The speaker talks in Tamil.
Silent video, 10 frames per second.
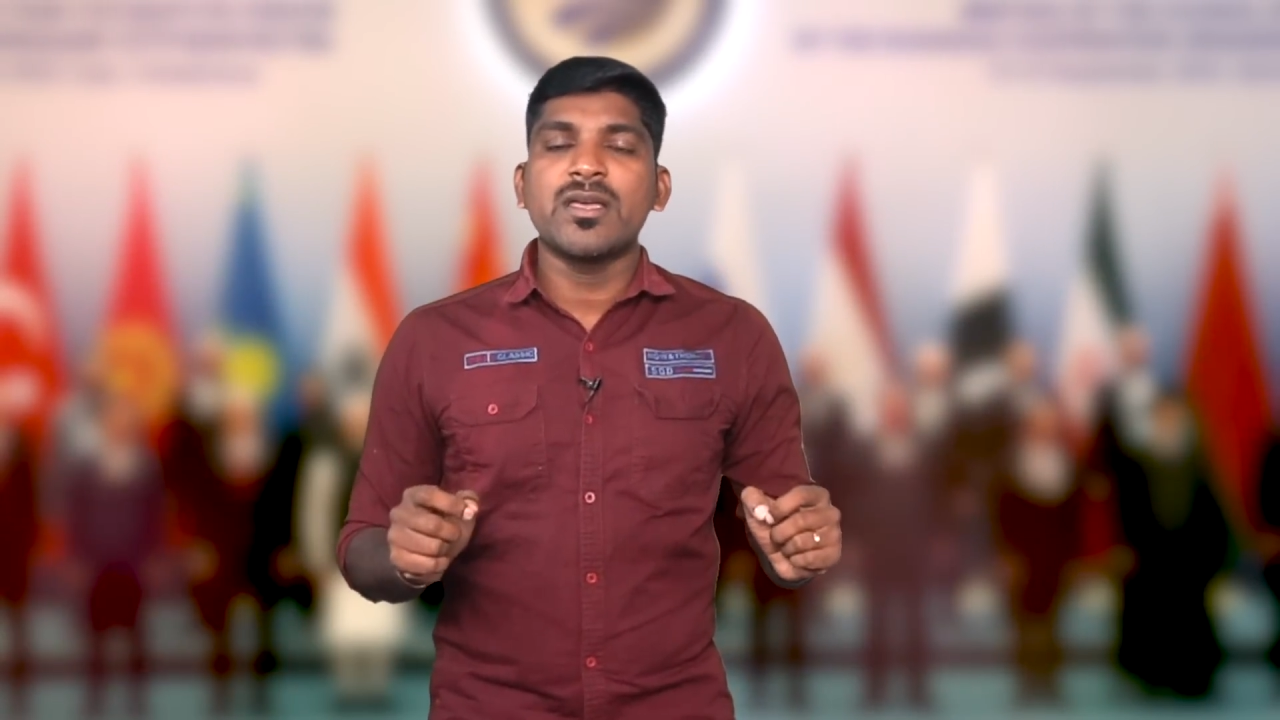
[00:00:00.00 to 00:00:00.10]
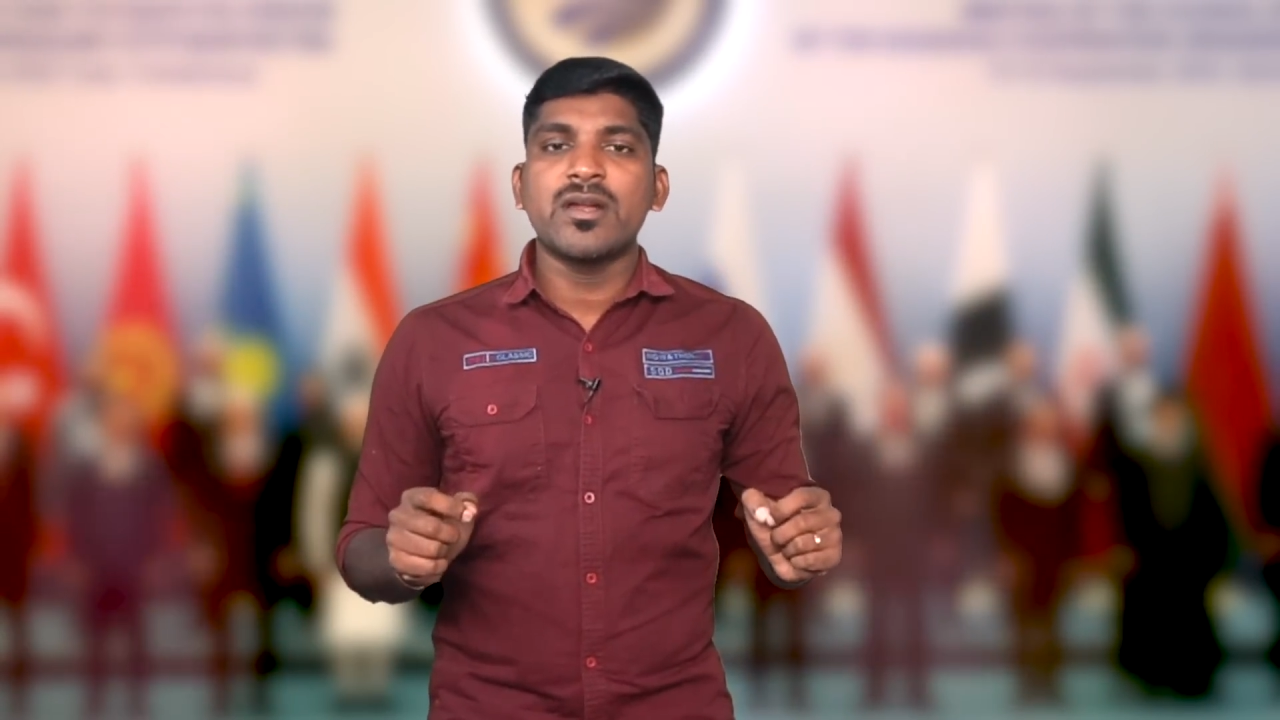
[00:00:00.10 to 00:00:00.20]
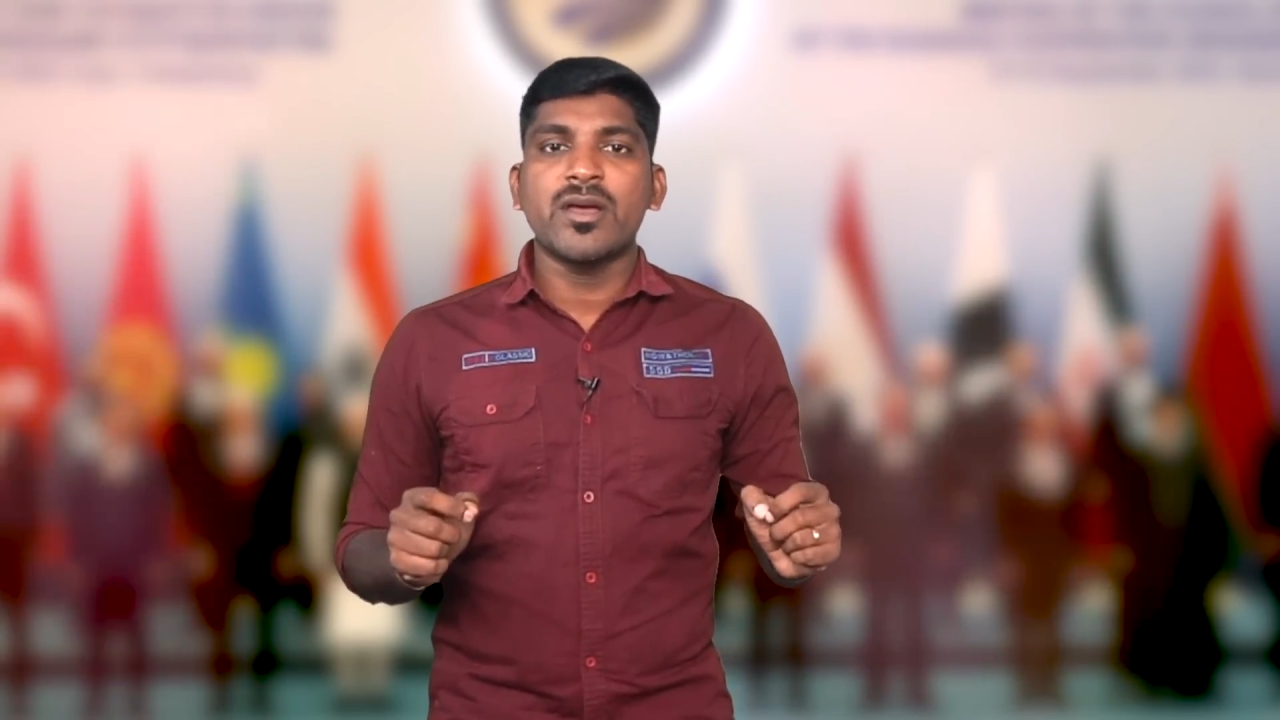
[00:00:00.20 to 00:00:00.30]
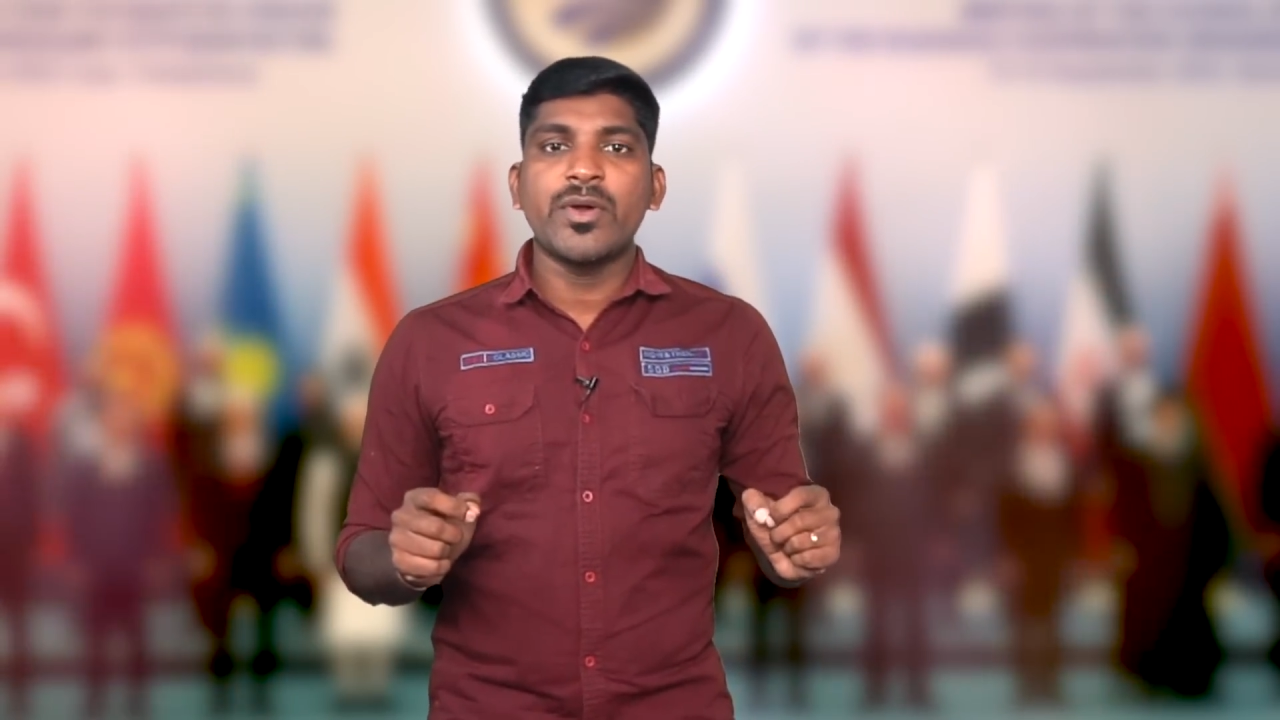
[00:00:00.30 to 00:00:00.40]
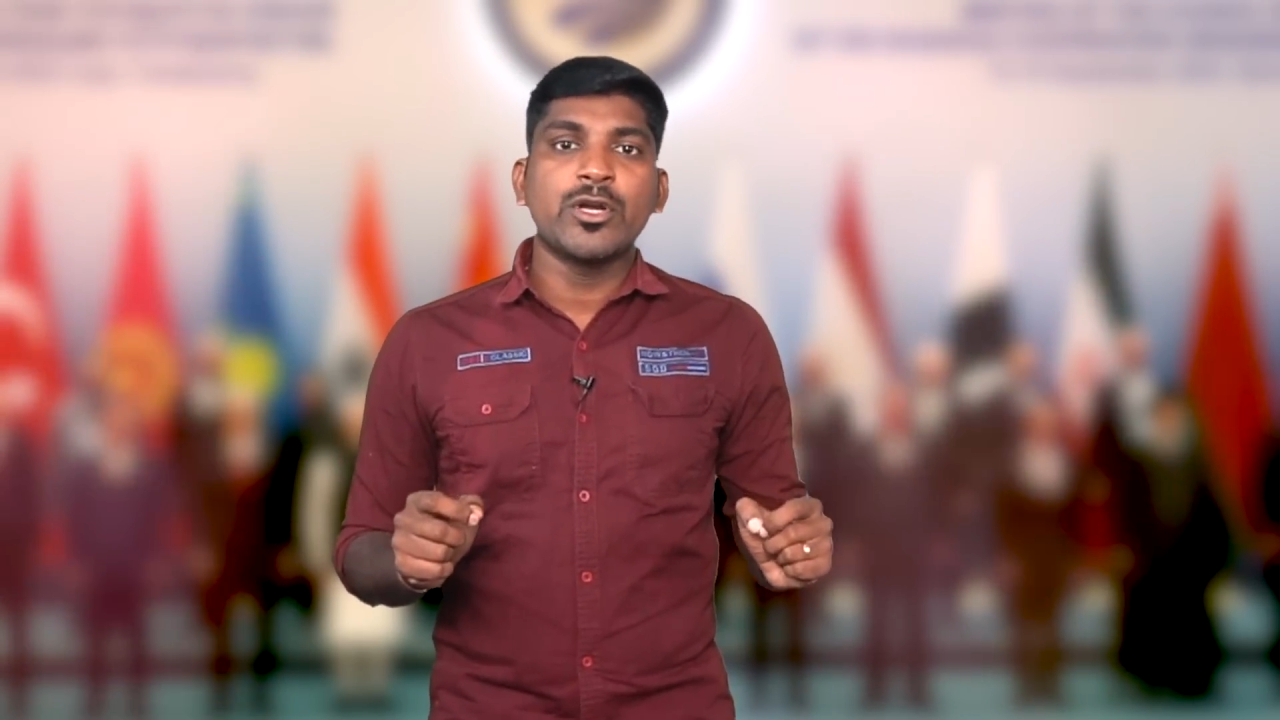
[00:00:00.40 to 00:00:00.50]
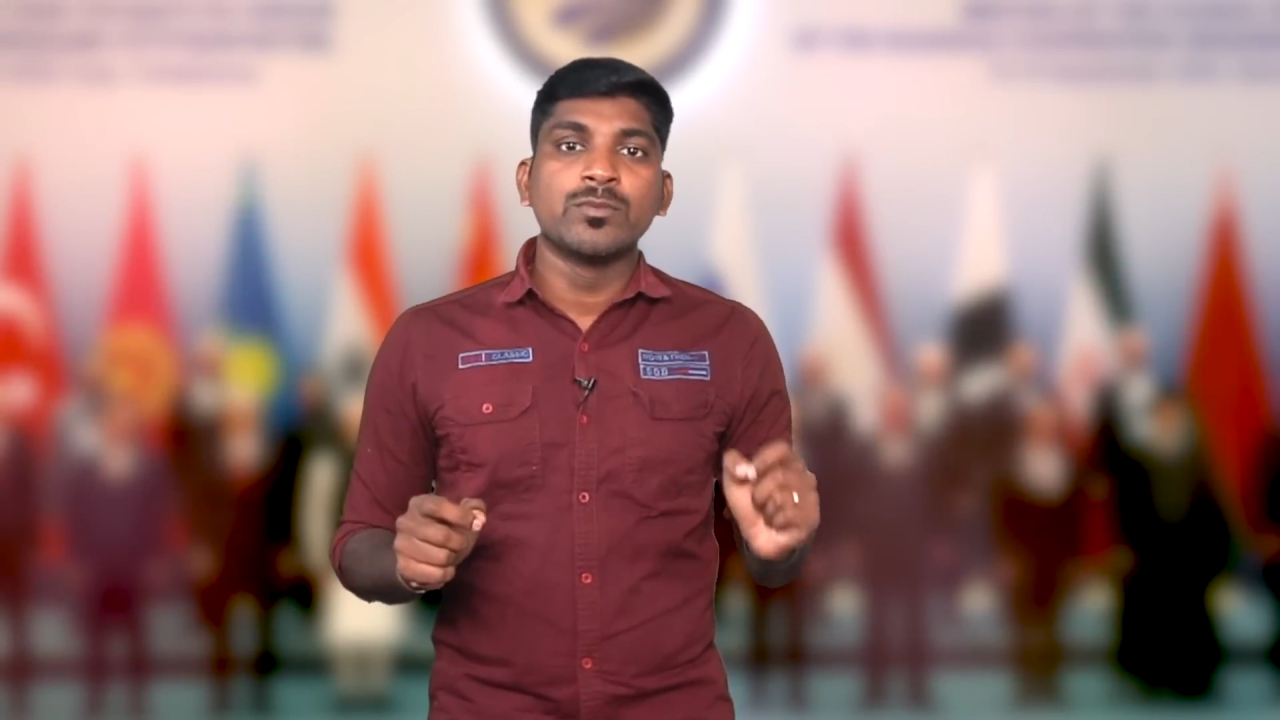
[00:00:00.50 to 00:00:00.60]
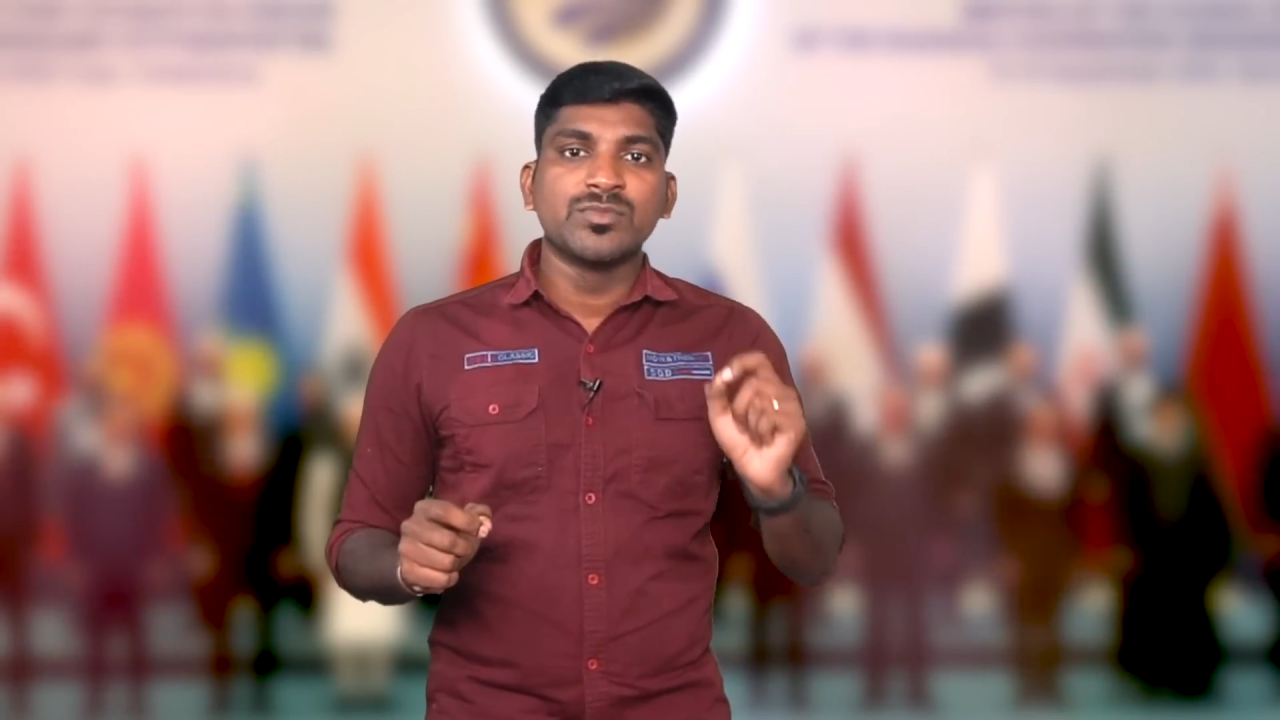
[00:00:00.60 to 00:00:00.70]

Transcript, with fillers: இருக்க வேண்டும்